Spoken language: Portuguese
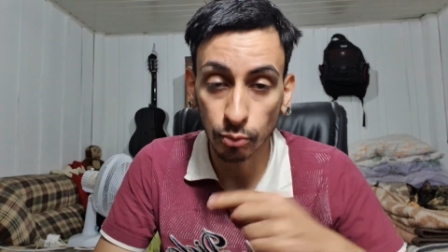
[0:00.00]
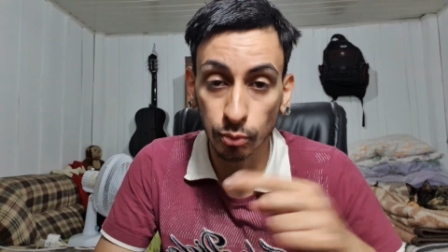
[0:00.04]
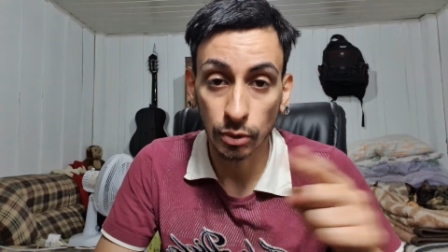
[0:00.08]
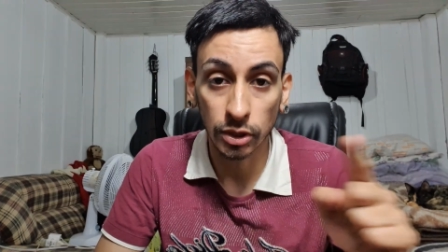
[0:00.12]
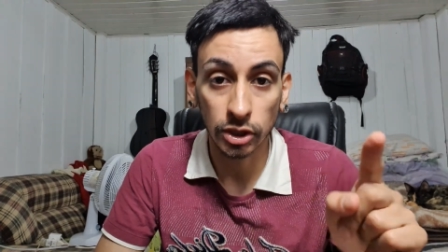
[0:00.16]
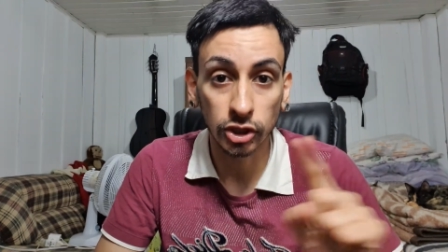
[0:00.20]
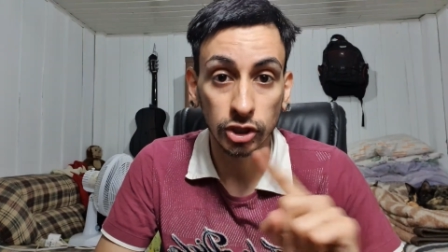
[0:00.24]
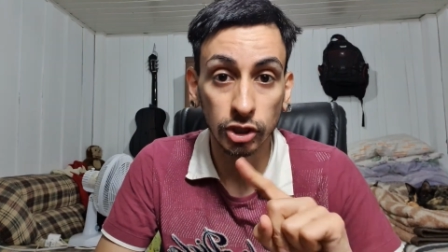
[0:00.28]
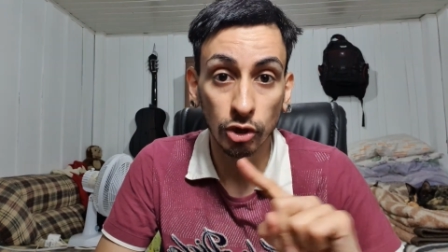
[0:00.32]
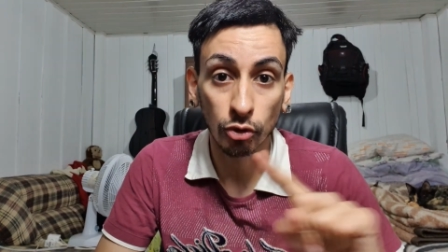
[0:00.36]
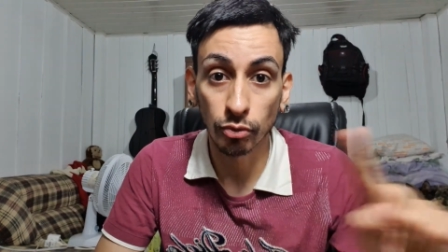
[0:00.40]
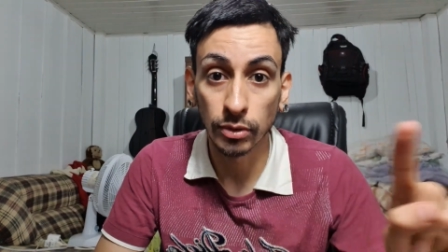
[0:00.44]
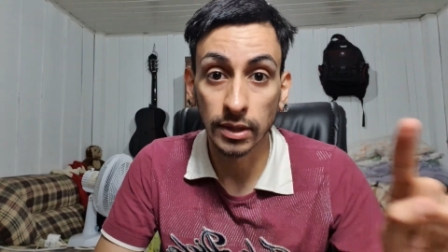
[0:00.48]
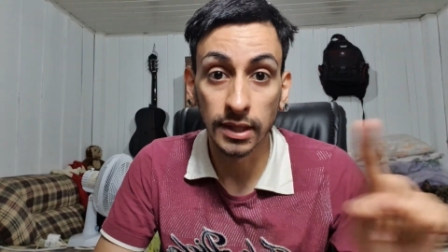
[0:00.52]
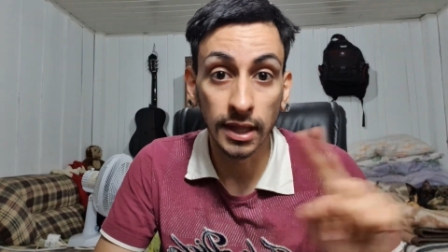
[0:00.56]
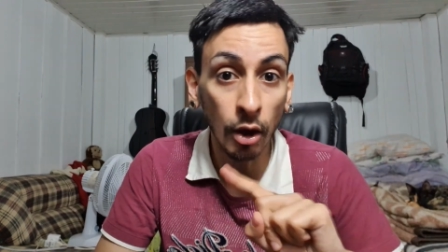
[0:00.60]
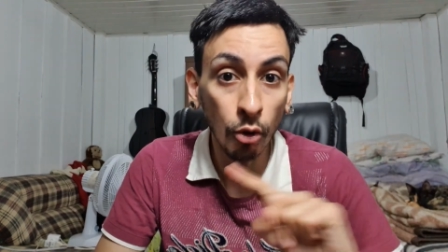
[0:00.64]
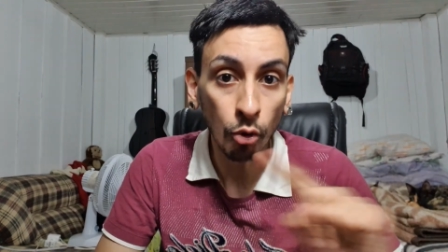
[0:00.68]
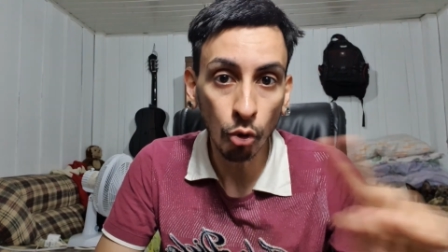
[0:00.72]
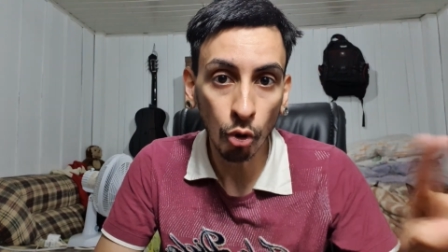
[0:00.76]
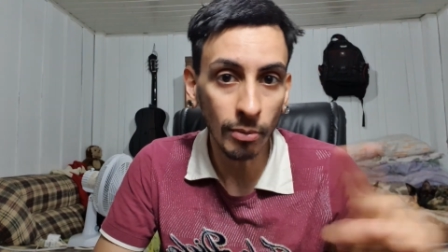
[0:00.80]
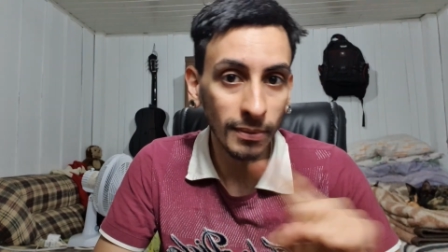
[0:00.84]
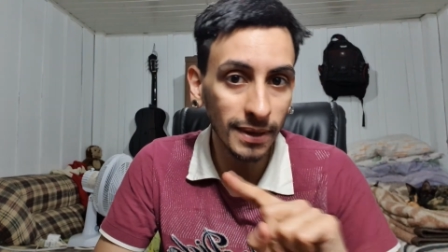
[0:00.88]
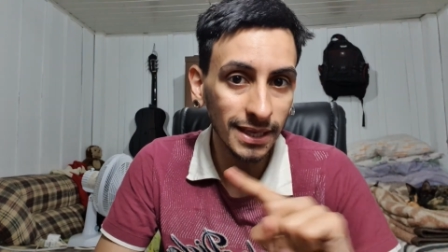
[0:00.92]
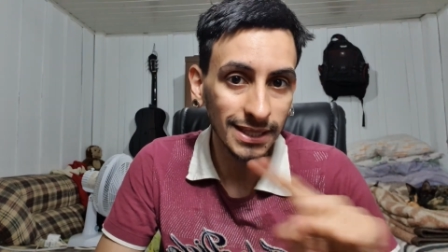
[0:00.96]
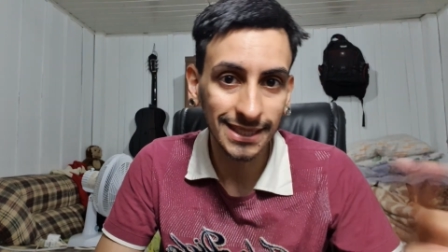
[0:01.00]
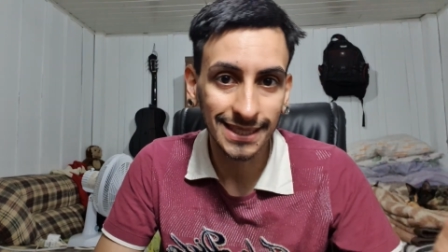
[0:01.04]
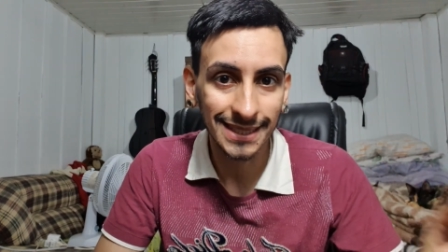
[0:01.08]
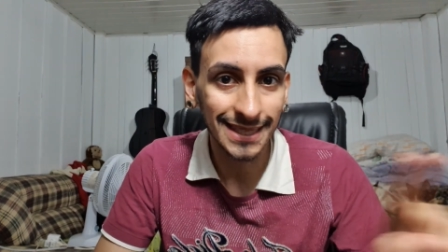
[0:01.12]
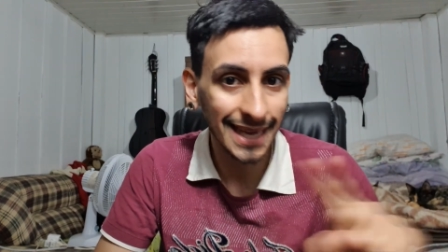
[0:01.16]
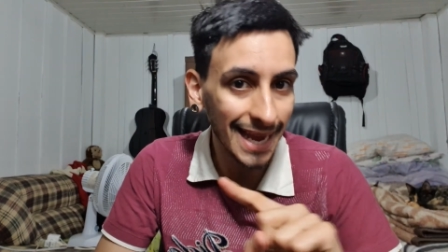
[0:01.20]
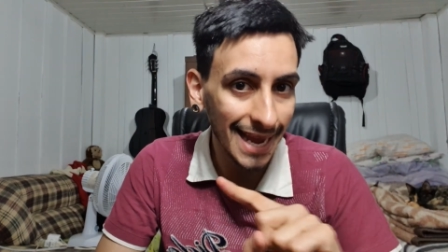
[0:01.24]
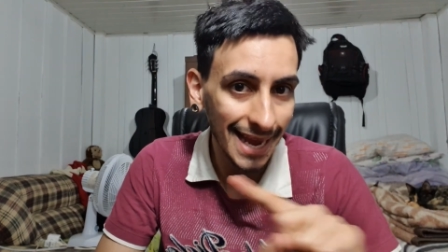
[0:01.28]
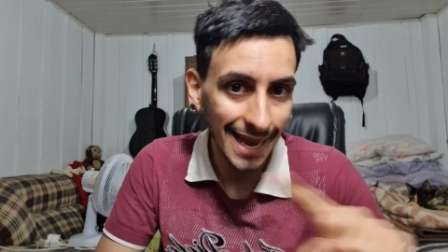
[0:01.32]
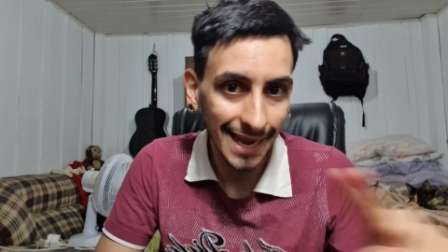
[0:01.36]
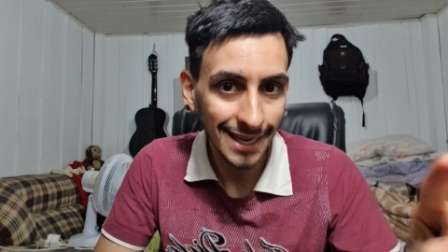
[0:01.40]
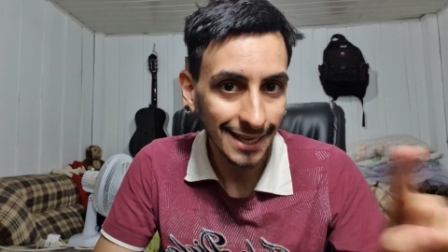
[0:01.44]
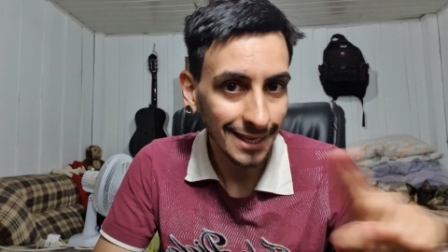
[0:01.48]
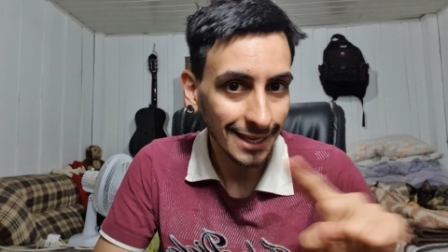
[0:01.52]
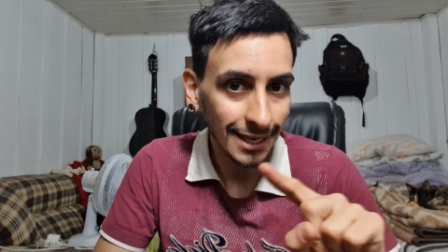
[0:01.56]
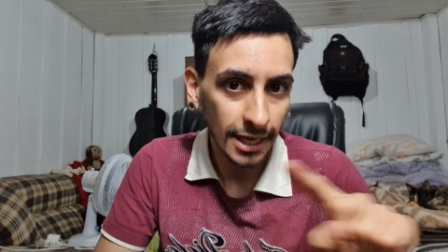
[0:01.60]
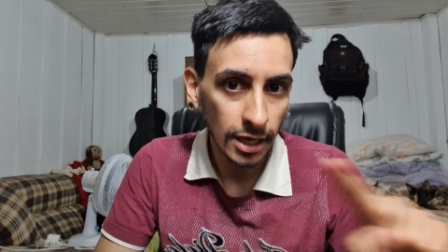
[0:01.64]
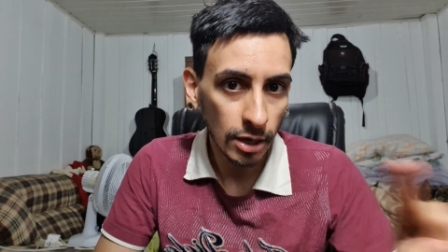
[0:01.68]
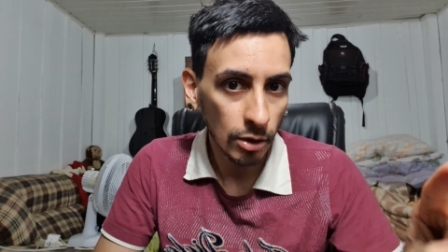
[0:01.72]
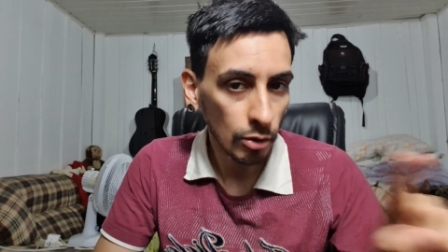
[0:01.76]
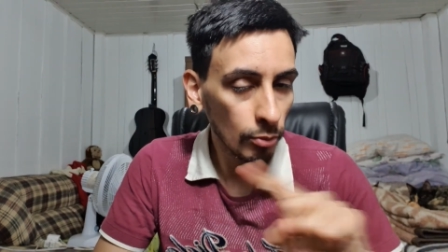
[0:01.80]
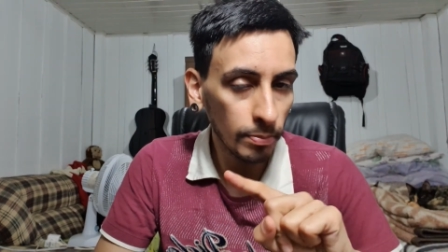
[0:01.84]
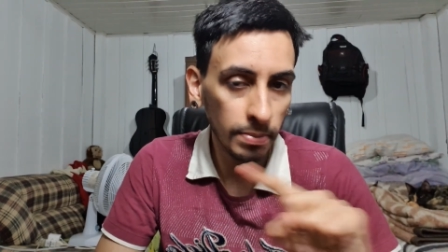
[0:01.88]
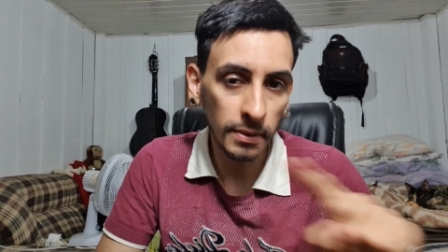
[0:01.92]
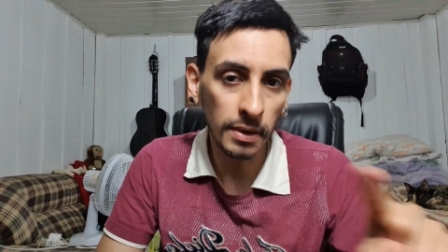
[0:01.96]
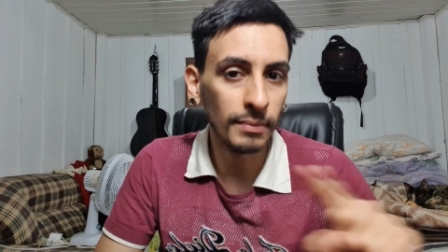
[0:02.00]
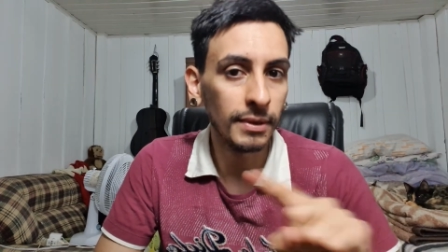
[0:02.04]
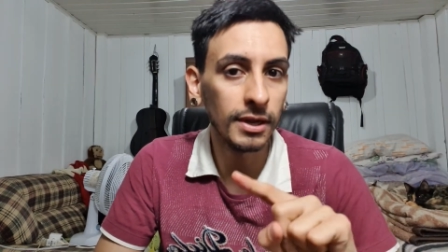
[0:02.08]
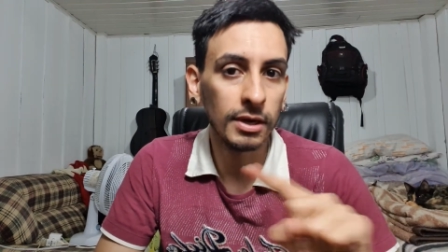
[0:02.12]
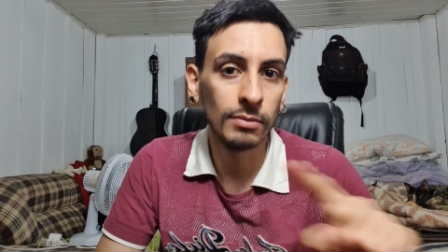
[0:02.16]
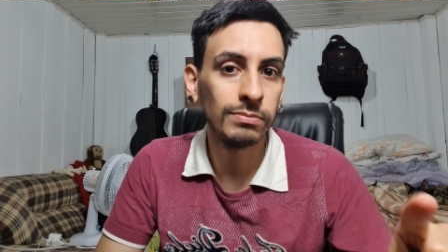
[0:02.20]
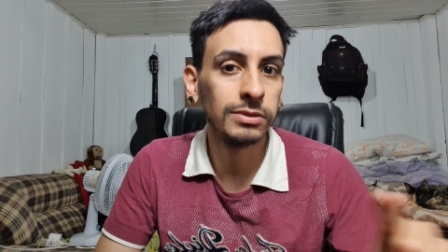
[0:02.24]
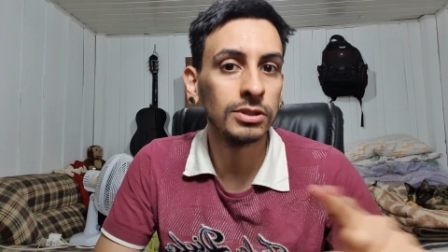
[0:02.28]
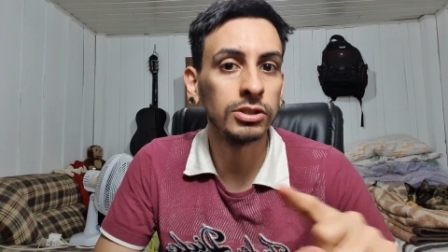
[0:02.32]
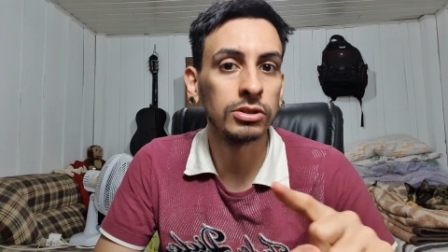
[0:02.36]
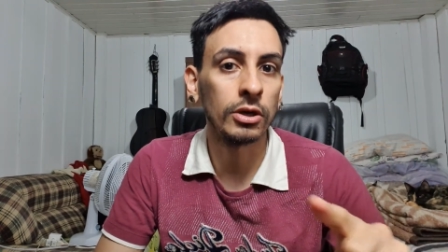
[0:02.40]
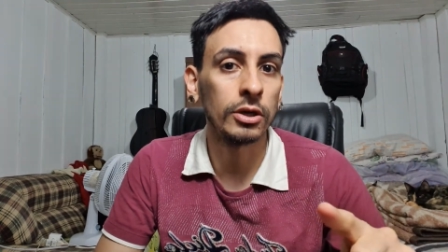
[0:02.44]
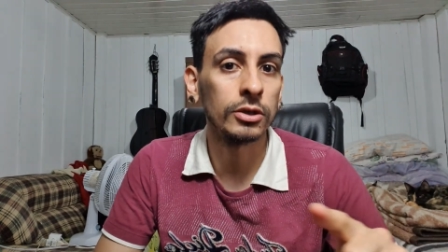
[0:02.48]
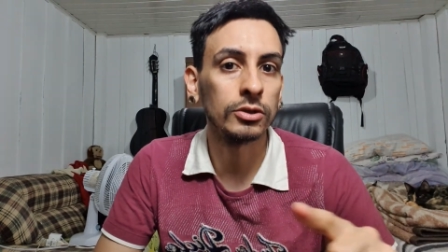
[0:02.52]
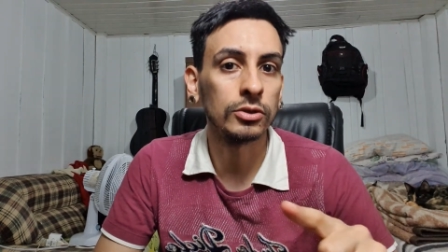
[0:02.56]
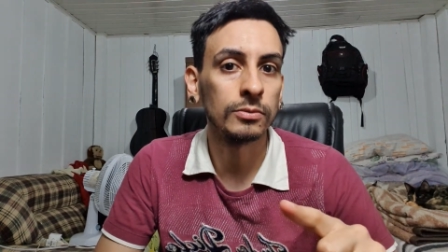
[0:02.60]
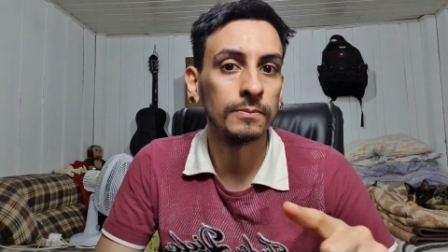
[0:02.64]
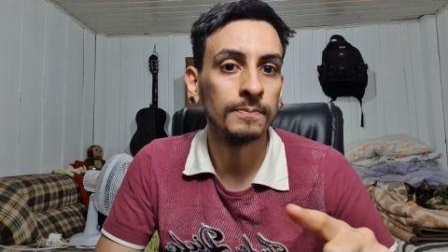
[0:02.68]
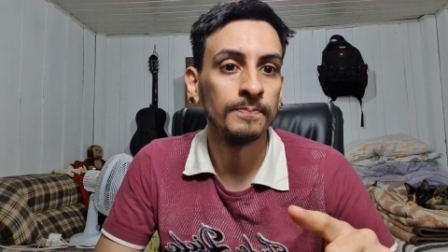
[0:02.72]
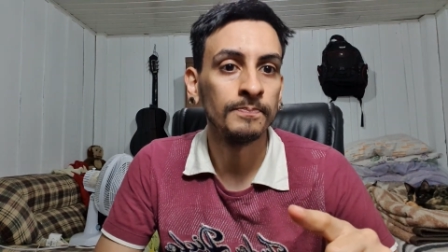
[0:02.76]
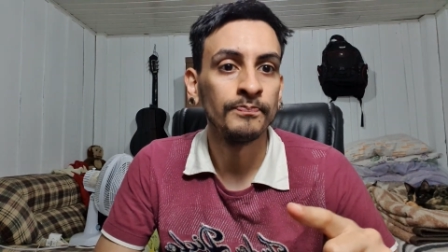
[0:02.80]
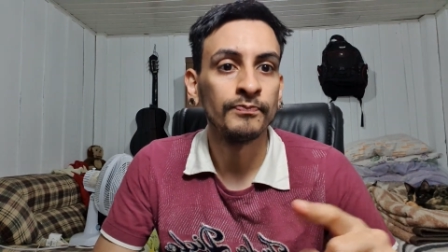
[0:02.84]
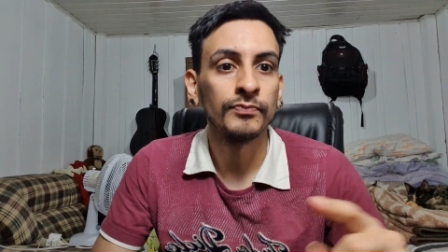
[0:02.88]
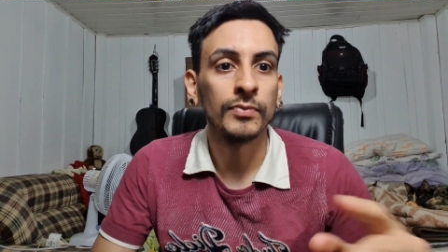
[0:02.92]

Por isso que eu não comecei o primeiro episódio.